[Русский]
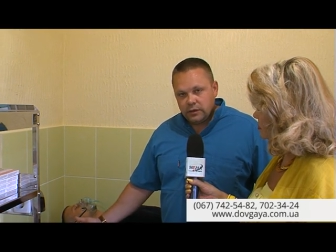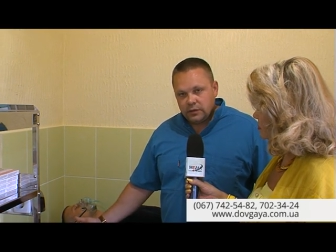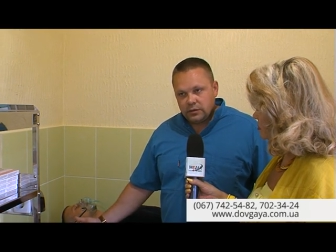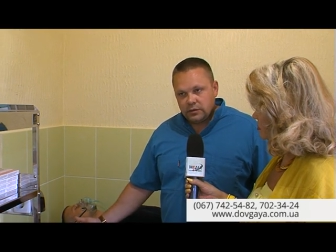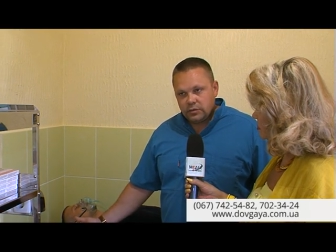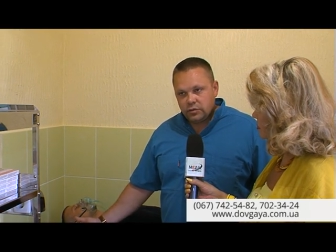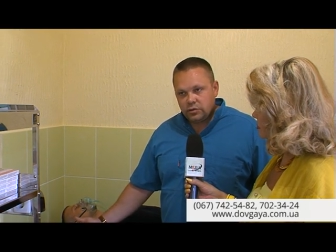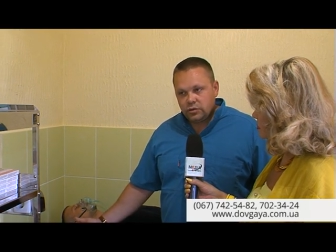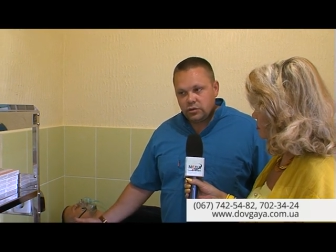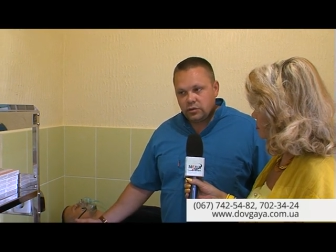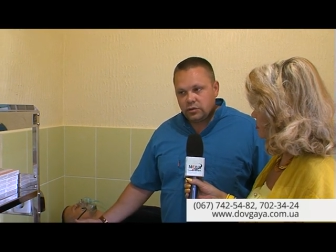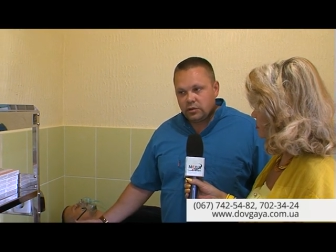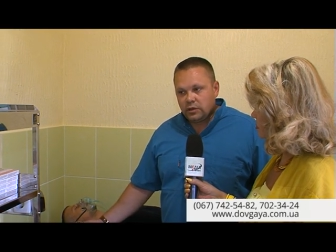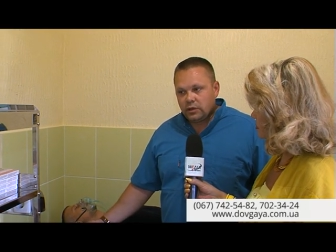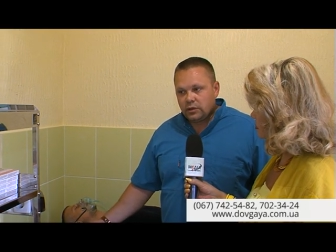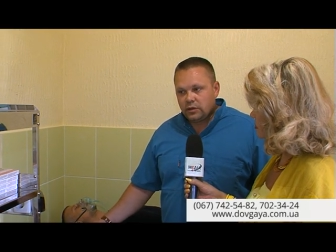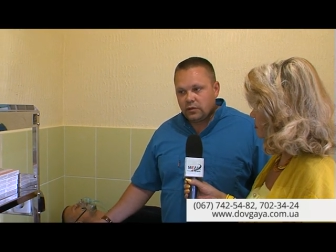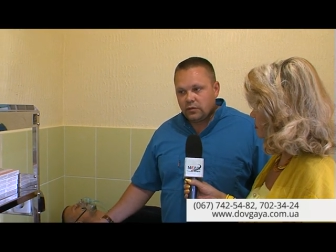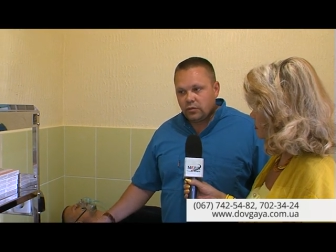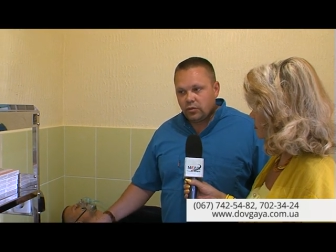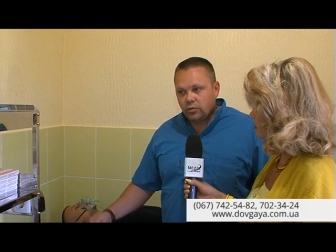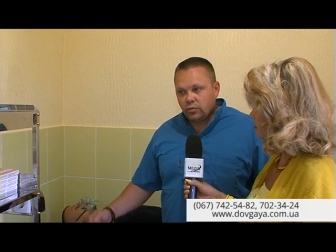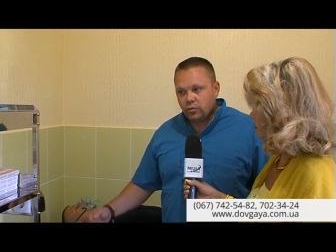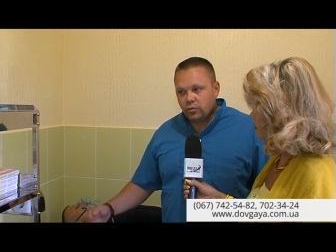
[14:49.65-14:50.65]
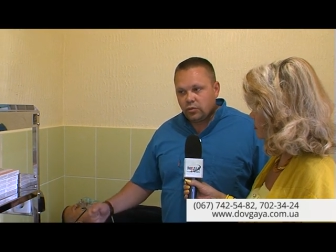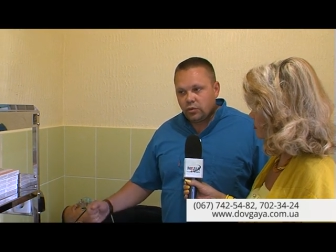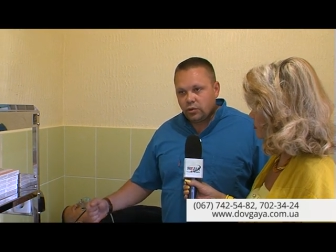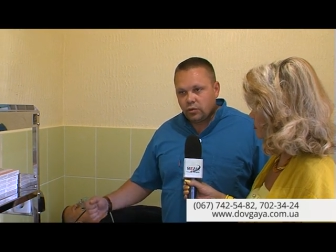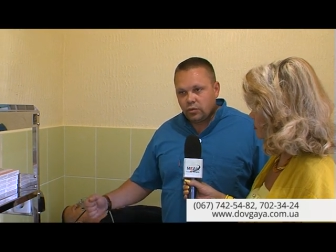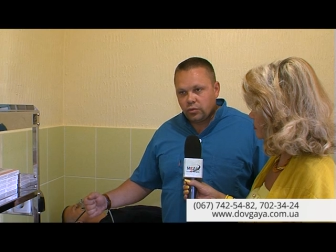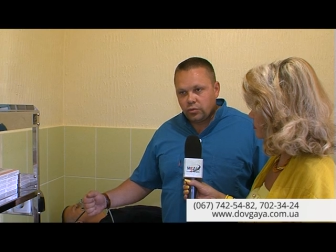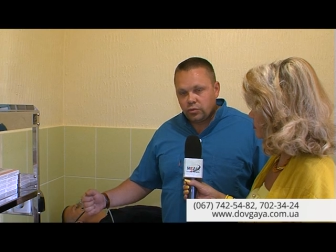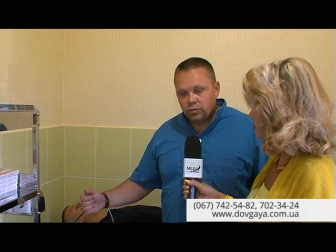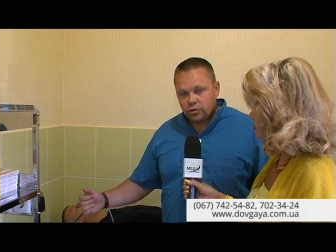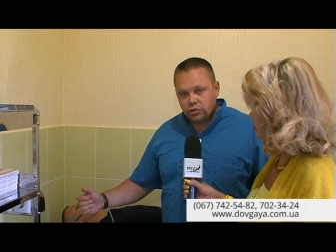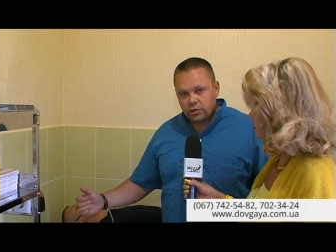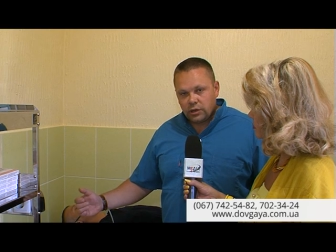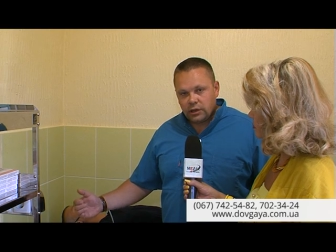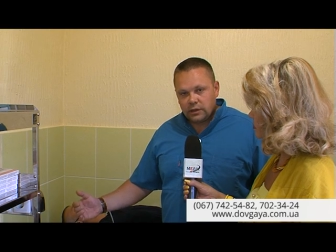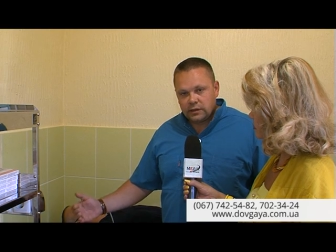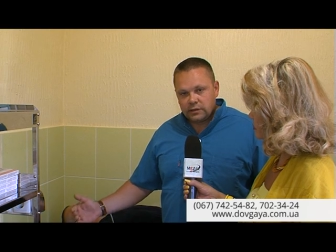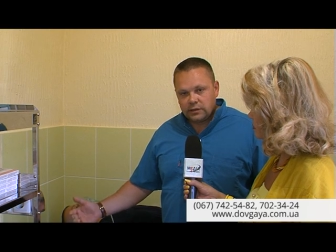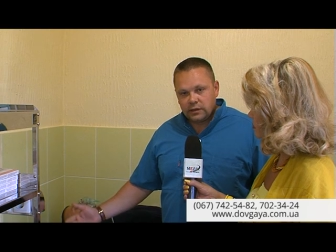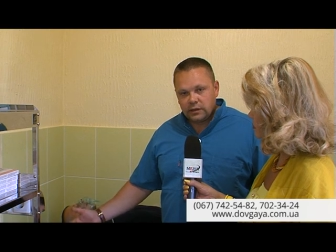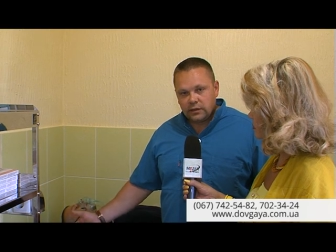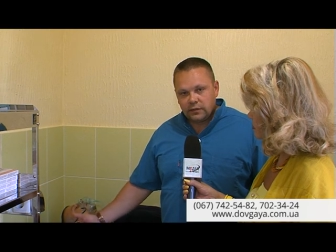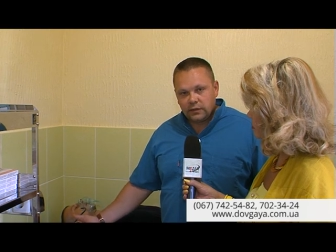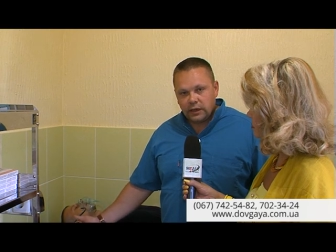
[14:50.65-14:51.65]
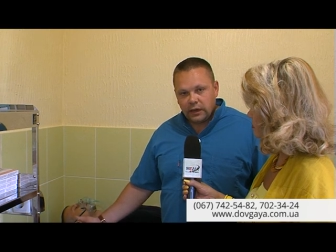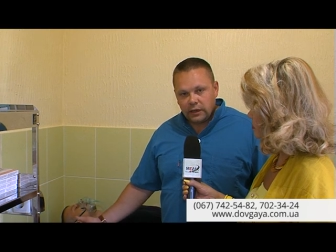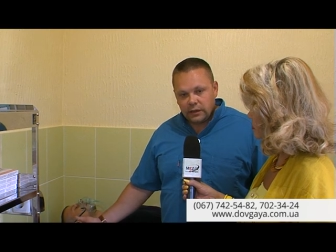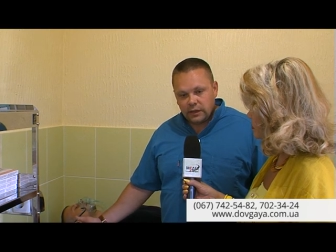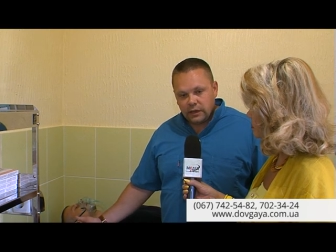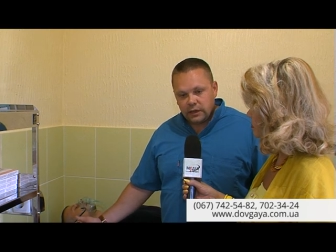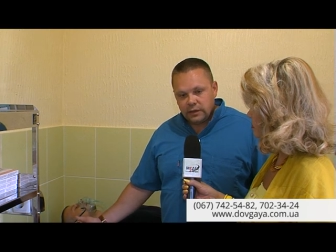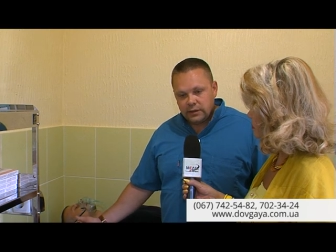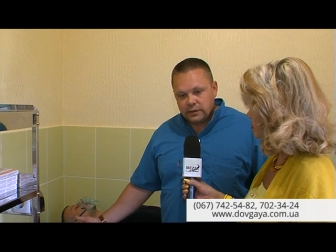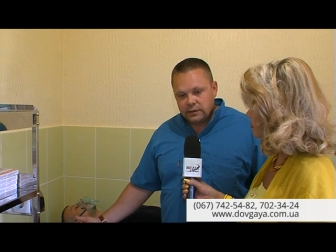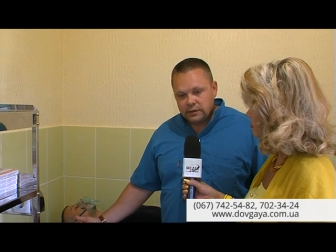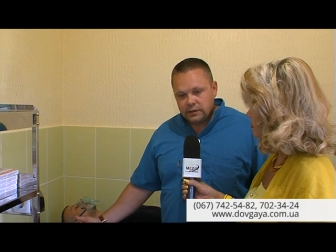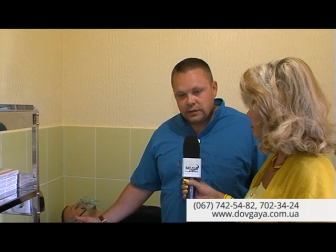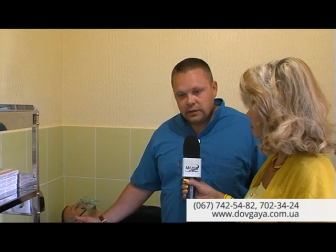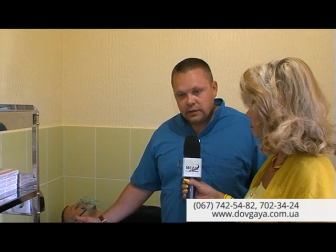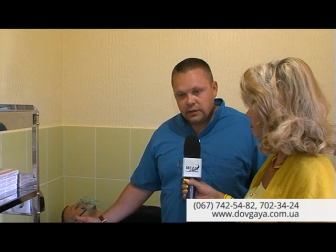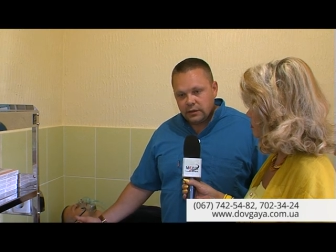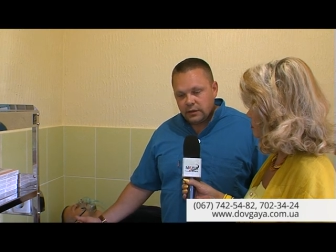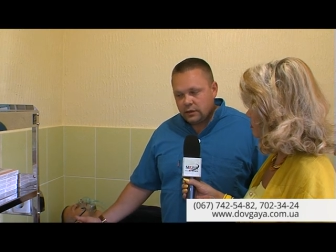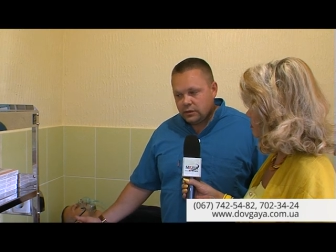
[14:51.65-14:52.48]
за счет этого у них улучшаются анализы,